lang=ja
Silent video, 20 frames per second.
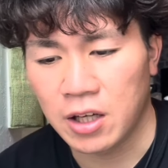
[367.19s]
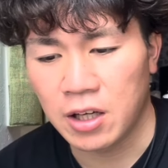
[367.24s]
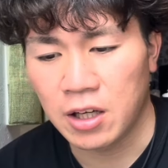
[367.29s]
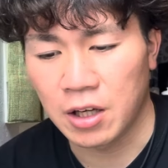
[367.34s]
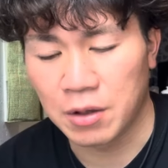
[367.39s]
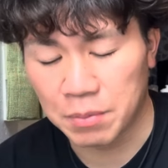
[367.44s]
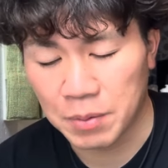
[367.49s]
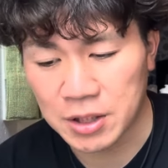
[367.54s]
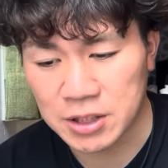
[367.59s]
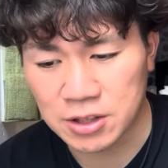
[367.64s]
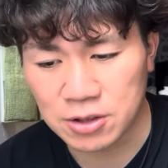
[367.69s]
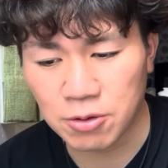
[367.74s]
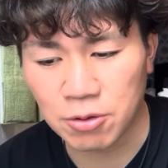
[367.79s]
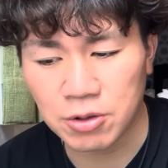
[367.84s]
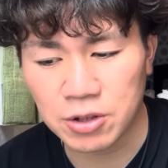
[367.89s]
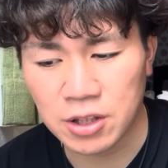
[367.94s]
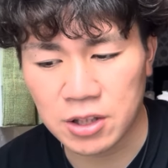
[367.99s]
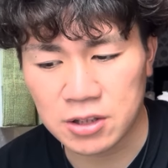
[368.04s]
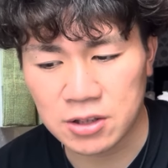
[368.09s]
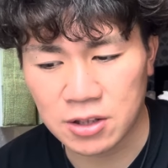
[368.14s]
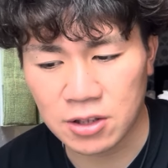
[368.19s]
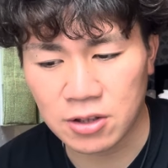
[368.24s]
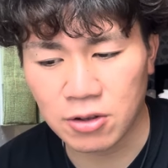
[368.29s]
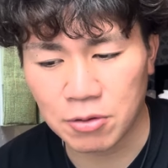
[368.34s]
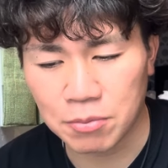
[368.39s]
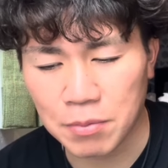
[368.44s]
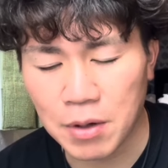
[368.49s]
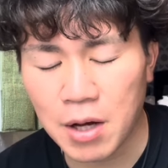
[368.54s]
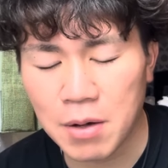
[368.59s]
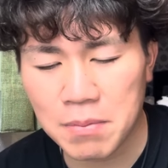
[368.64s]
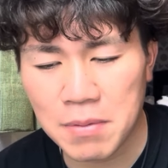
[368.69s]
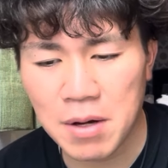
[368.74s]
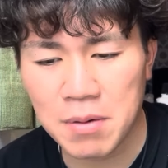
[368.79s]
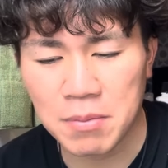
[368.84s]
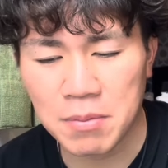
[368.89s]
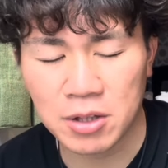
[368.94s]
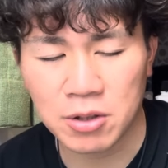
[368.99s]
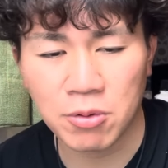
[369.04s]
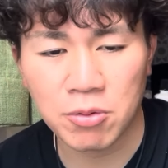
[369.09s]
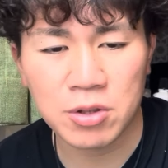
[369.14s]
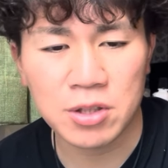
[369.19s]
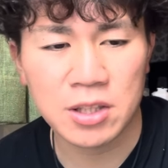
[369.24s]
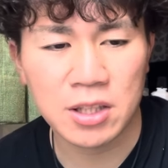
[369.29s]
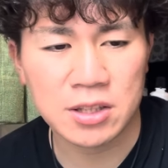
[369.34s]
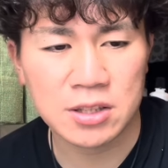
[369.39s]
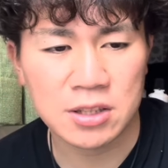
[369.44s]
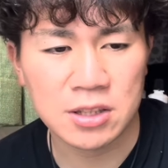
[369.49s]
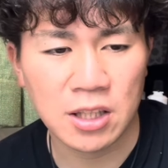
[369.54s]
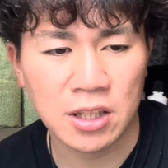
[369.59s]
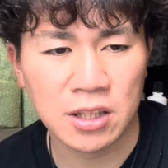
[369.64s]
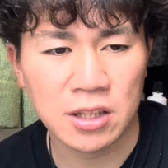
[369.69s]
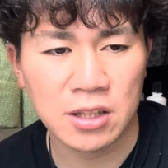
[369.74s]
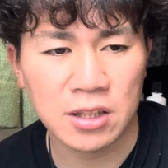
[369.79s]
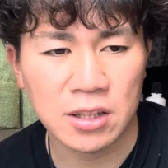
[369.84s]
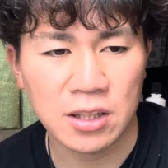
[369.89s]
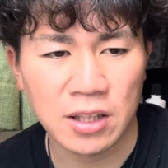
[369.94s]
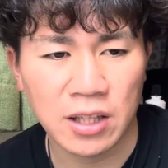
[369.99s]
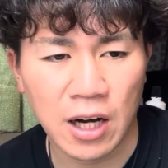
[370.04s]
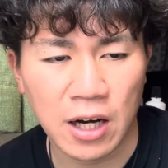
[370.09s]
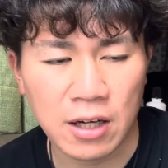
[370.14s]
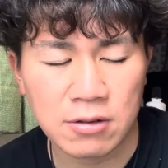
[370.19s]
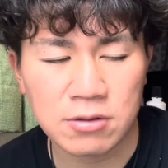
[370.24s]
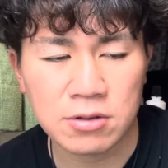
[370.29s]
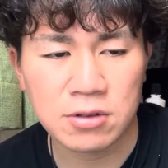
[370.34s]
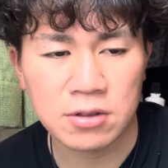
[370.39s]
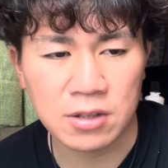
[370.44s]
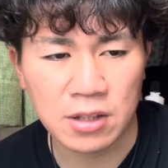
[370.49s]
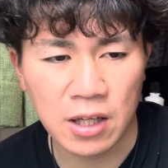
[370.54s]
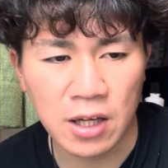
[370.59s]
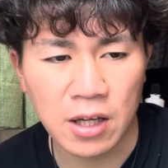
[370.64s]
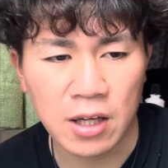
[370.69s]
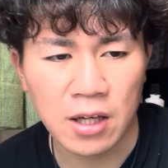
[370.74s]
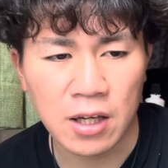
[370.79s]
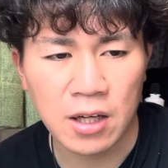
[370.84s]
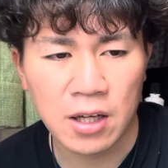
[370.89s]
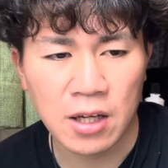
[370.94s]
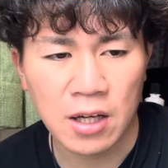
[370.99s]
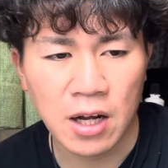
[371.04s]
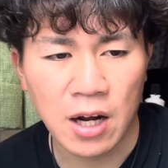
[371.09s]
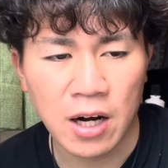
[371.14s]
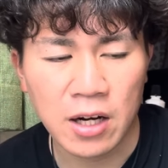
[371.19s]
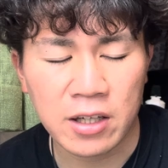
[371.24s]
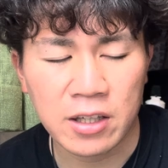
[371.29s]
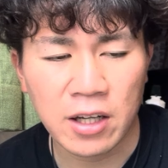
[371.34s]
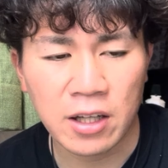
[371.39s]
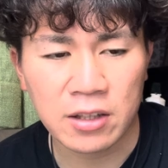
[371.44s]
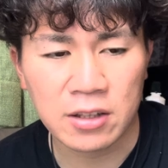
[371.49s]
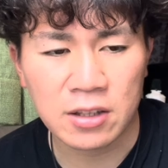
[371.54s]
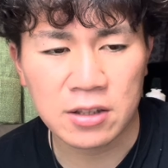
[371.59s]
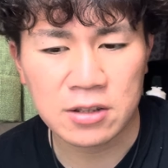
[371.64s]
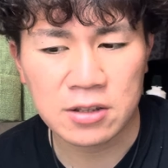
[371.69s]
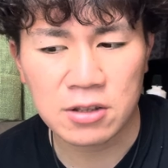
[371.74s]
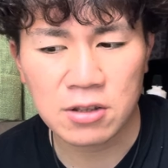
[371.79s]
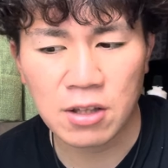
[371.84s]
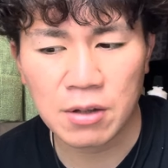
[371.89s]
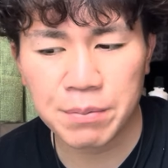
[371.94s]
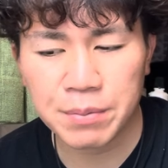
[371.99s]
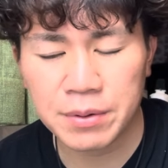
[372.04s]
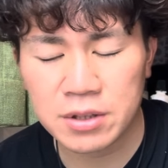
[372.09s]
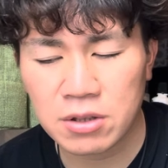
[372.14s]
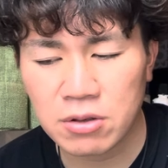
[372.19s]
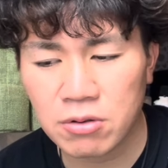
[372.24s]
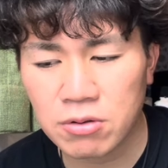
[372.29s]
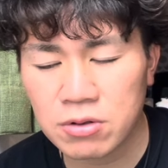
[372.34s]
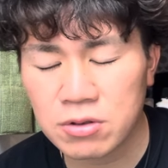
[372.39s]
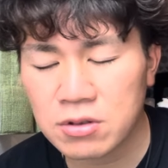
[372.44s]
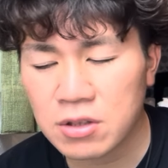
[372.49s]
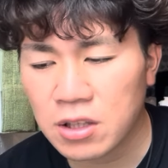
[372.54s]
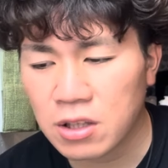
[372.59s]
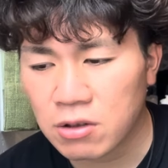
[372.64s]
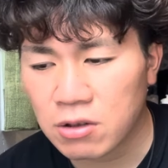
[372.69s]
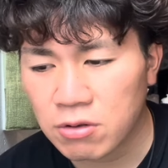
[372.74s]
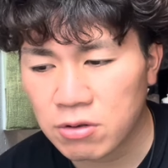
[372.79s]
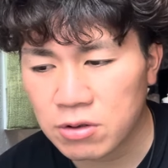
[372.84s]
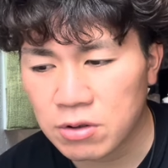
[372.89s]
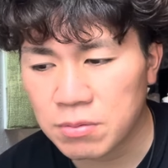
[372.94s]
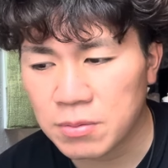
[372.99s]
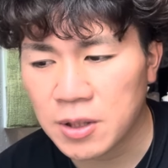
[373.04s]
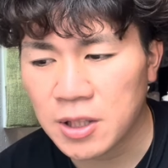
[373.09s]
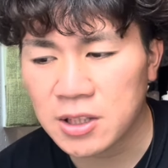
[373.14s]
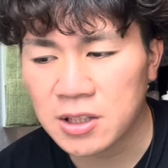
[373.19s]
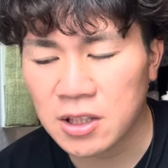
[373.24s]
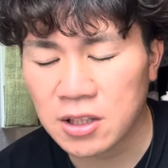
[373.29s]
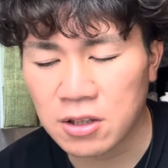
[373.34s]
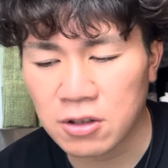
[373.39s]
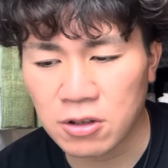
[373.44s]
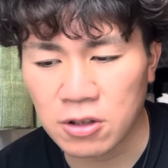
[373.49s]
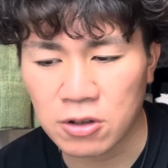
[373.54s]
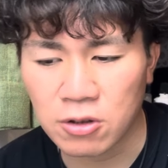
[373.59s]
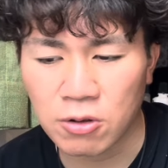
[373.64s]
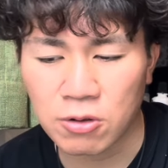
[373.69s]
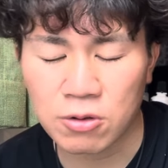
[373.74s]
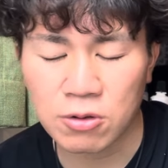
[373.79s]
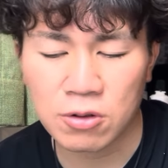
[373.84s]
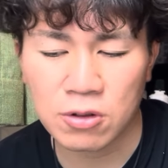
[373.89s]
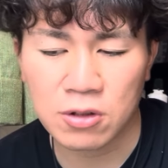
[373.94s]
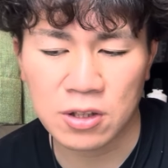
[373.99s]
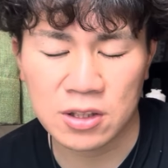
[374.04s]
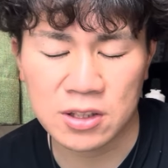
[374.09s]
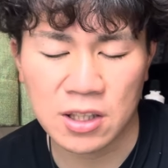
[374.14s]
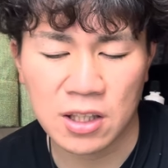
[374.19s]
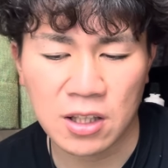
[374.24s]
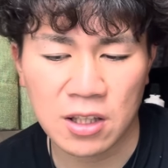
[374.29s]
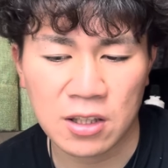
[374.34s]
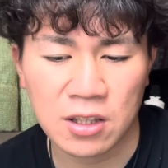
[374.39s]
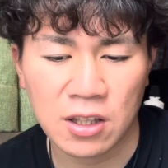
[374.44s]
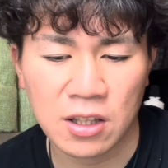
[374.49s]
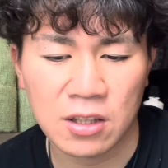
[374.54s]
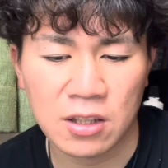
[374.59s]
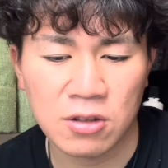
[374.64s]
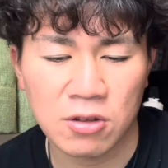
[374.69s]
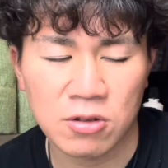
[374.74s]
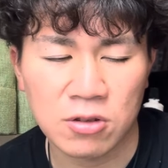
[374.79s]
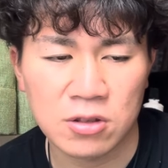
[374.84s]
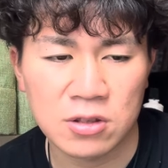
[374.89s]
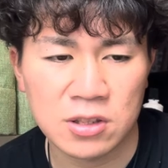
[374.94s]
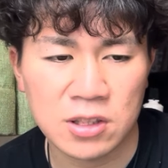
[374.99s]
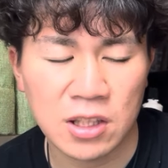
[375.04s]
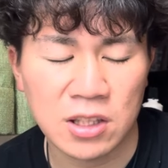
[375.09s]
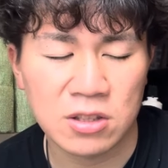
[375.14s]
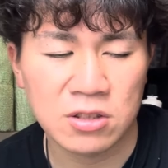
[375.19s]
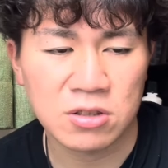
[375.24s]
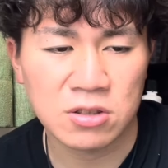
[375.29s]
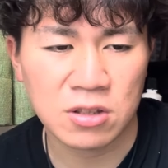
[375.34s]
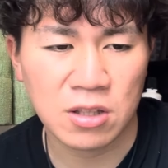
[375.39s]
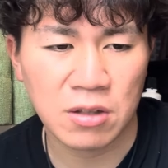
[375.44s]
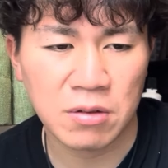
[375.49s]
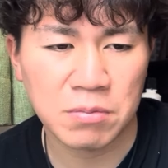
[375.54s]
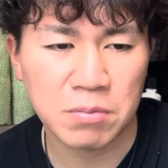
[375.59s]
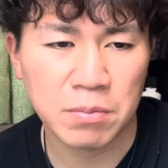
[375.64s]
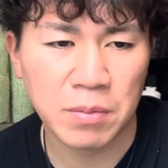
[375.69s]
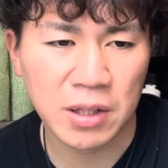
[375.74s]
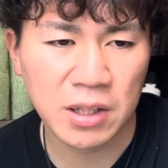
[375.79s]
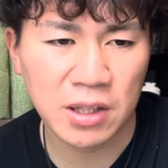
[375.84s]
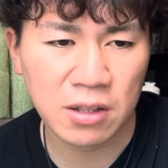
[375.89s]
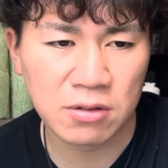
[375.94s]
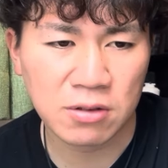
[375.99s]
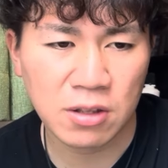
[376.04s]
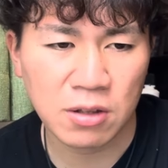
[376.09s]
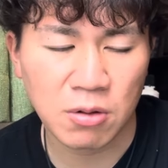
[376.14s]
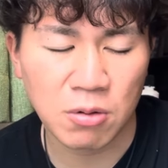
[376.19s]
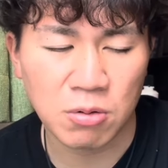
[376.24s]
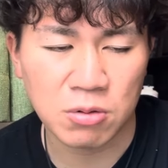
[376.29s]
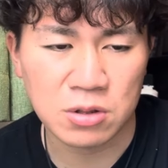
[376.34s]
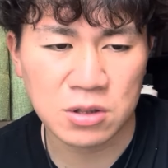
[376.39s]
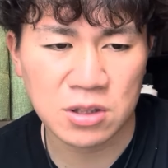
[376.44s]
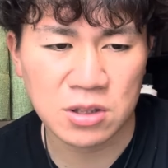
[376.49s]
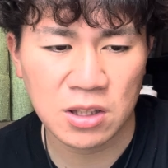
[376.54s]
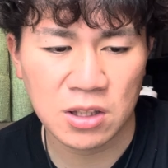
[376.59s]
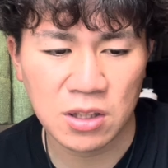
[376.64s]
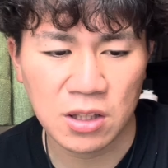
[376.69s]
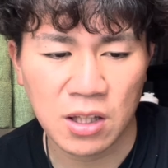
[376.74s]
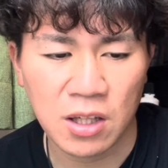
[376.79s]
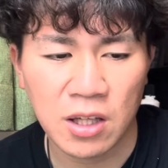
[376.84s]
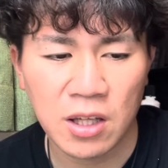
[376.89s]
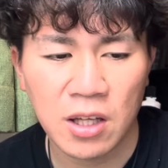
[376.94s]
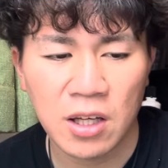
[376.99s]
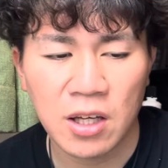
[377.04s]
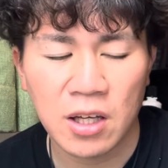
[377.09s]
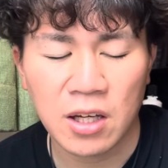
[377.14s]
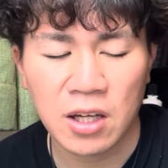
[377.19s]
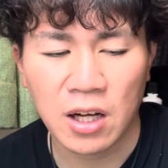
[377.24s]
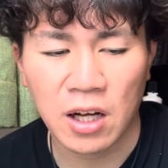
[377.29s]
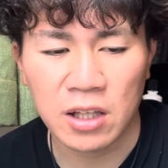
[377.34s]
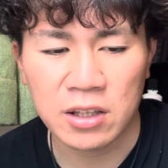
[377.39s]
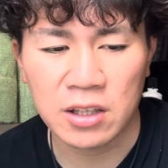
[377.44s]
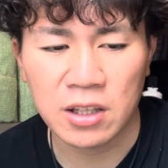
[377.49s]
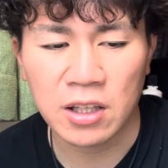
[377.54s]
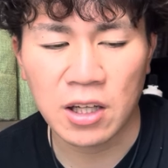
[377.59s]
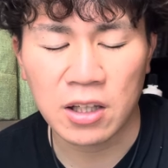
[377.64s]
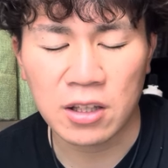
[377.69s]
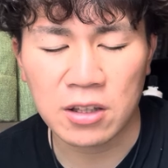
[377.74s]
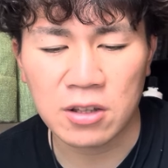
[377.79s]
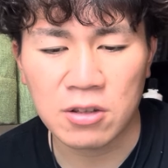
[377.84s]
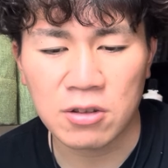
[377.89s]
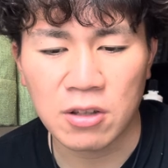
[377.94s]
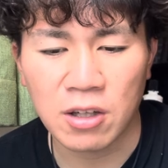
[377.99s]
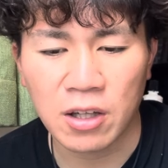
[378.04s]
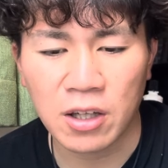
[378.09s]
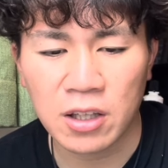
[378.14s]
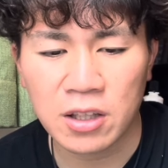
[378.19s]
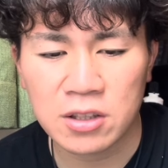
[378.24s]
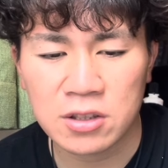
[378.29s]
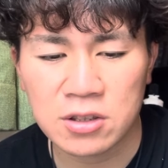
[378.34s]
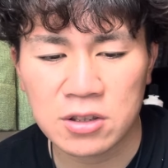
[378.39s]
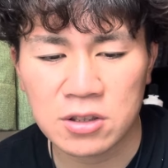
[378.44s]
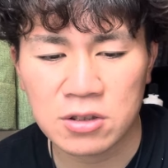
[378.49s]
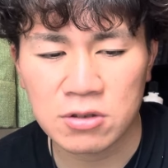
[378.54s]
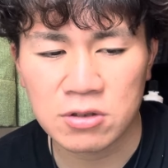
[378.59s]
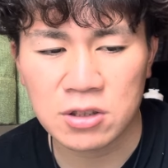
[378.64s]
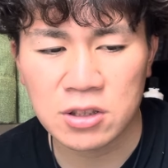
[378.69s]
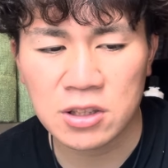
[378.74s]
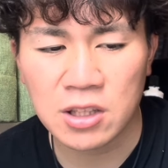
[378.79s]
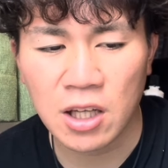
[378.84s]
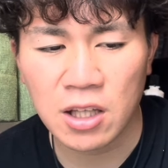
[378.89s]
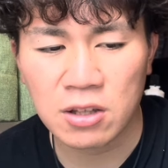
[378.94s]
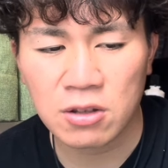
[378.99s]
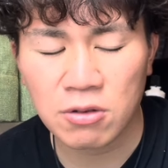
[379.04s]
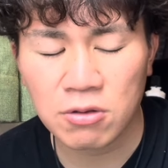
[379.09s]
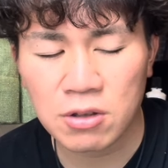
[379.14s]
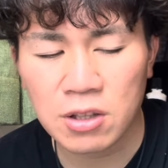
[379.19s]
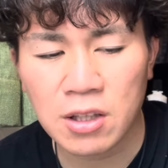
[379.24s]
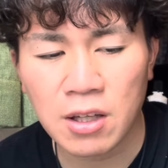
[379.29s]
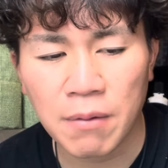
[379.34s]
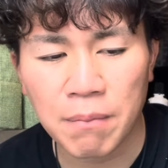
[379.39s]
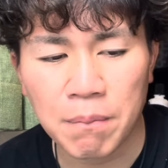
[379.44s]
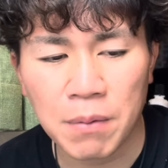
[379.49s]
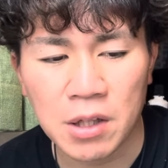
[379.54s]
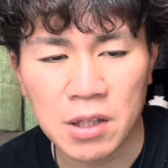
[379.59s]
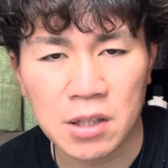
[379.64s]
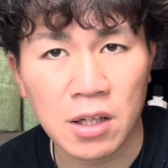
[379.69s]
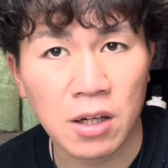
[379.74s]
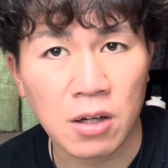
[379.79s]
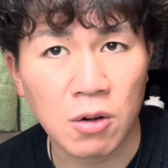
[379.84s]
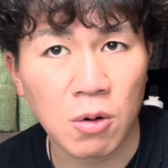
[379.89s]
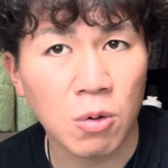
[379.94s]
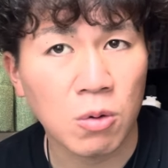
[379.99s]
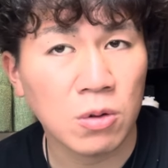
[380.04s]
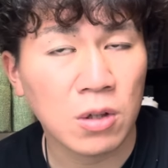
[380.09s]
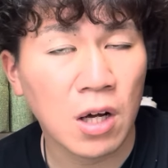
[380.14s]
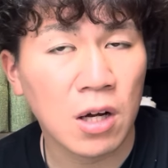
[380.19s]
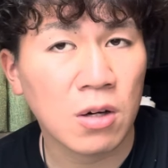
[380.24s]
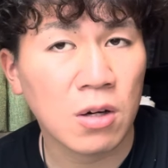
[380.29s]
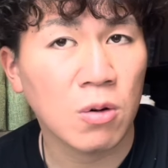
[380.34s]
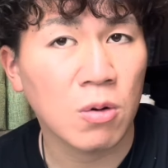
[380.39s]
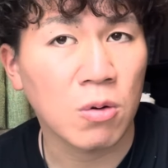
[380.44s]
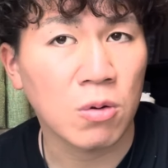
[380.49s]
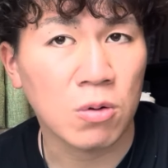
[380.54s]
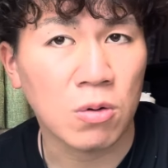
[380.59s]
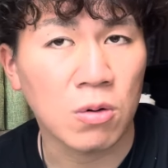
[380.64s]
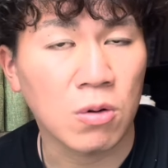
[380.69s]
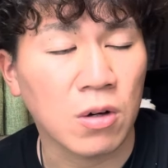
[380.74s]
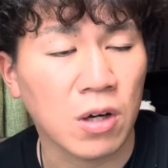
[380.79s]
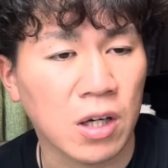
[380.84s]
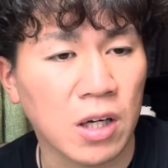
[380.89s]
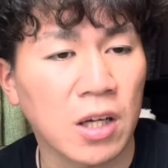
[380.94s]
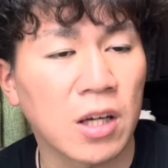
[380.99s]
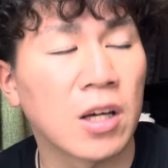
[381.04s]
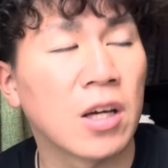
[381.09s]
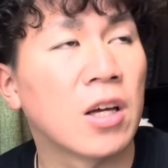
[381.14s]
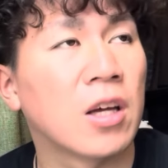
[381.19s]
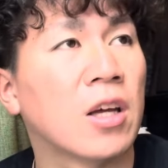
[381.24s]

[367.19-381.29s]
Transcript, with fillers: えまあすごいですけど、まあまあまあ党員やしなってなるんで、あれなんですけど、やっぱりそういうね、こういう宮崎とか鳥取とか佐賀県の選手が全くね、甲子園で勝てないっていうね、話をした後に、やっぱりね、江南高校がね、